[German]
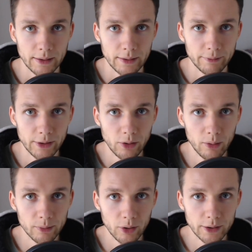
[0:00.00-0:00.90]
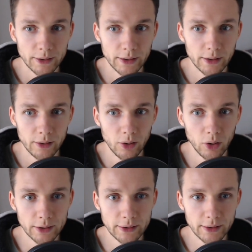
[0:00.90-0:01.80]
Willkommen Leute,
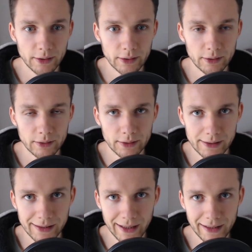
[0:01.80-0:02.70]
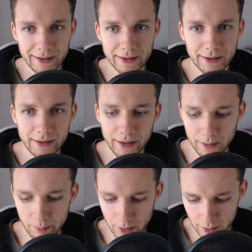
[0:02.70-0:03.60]
heute das leidige
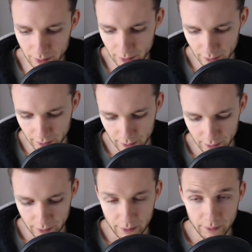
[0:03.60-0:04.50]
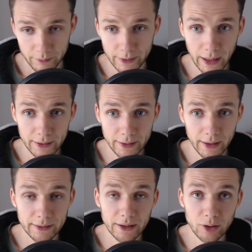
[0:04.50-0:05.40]
Thema vegane
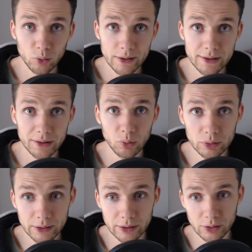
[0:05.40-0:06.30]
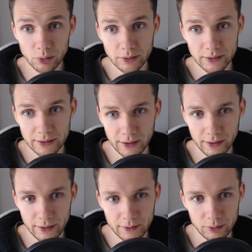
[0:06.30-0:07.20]
Ernährung ist ungesund,
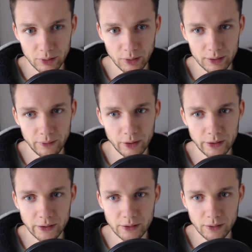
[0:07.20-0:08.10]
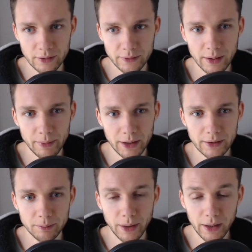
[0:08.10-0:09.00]
ja? Und heute wollte ich euch wieder mal
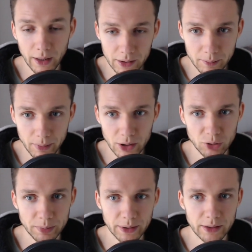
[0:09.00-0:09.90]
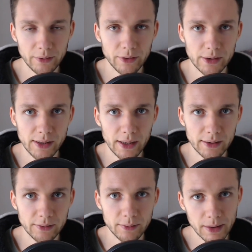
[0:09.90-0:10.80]
ein Paradebeispiel dafür zeigen,
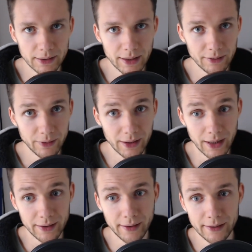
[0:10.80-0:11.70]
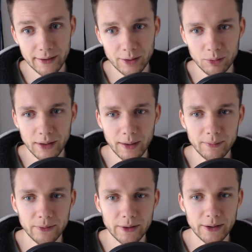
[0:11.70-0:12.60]
wie man gegen vegane Ernährung
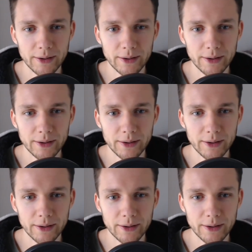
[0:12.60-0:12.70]
kämpft